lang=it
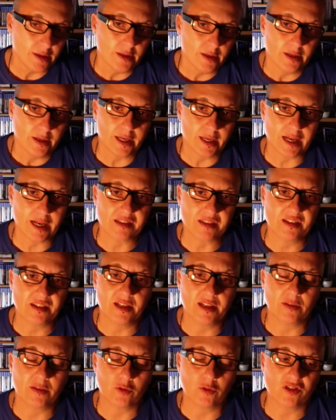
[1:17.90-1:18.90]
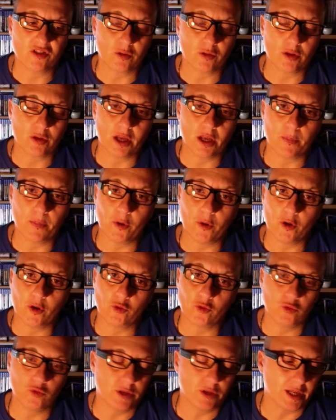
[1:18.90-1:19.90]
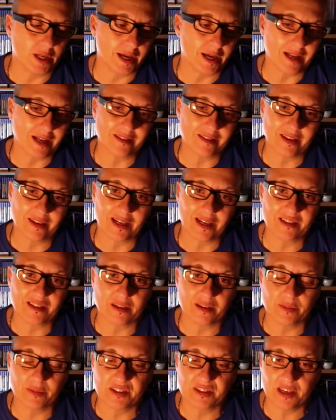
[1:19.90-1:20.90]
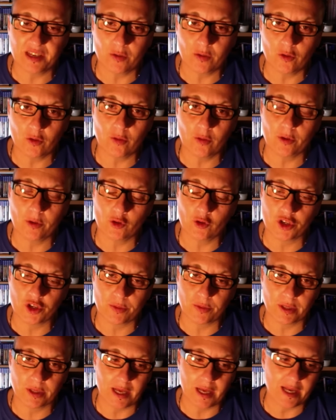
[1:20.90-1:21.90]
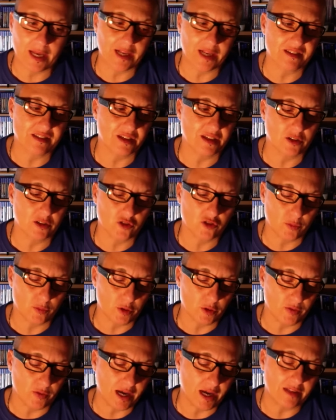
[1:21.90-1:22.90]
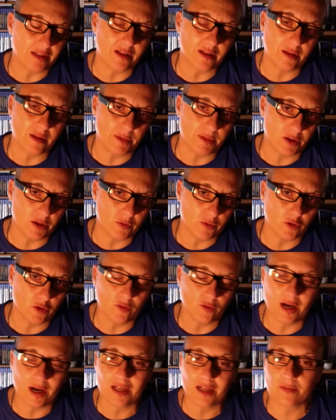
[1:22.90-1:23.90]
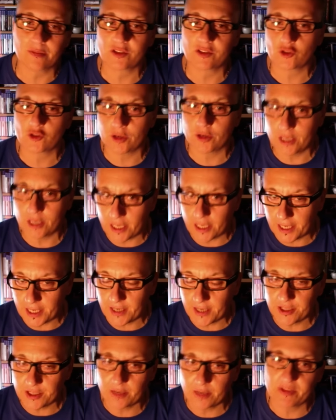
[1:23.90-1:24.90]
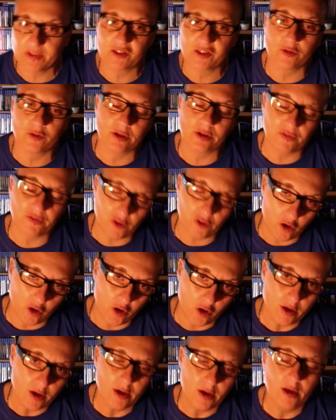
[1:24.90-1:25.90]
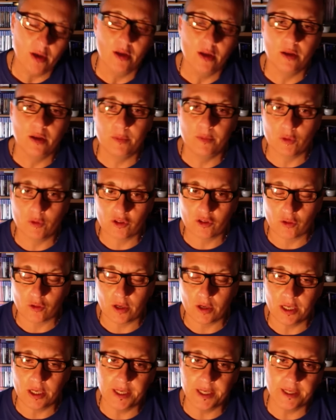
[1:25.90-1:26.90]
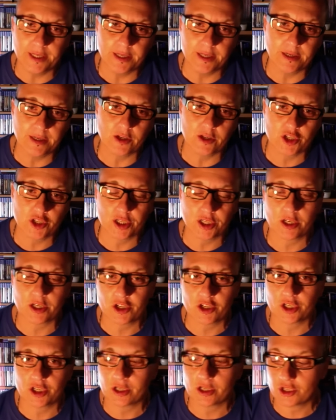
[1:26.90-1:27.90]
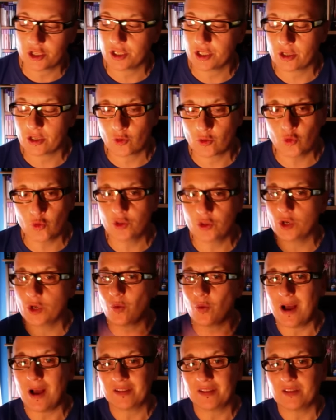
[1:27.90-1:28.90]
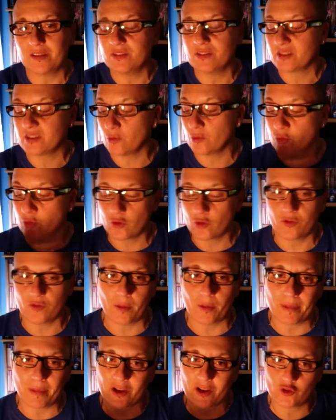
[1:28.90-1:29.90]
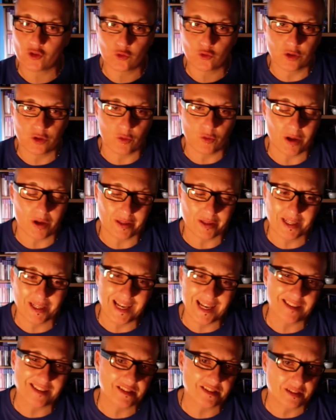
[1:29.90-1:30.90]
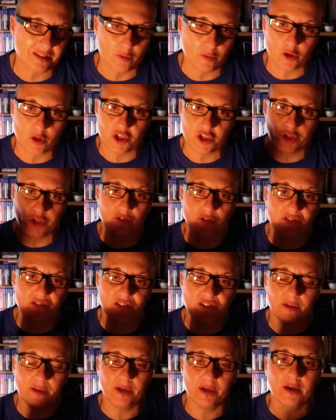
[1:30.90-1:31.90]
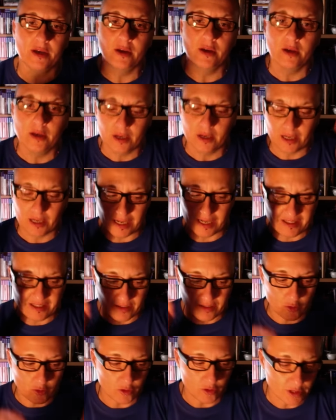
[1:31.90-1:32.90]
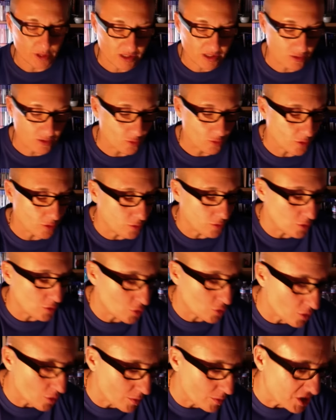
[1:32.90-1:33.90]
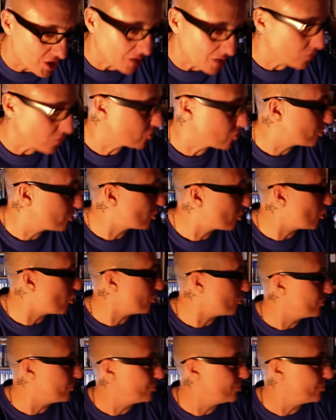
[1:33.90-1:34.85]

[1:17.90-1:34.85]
Ragazzi, niente, volevo salutare poi tutti i ragazzi e ragazze che mi seguono, Medio Cimetà, ragazzi di Stop Dinovate, dei Medio Dinovate, mia sorellina Elegna, mia sorellina Flo, le mie sorelline, eccetera, eccetera, eccetera. Tutti quanti vi saluto, vi abbraccio tutti quanti. Grazie, stiamo crescendo insieme. Grazie a voi. Innanzitutto, cominciamo subito con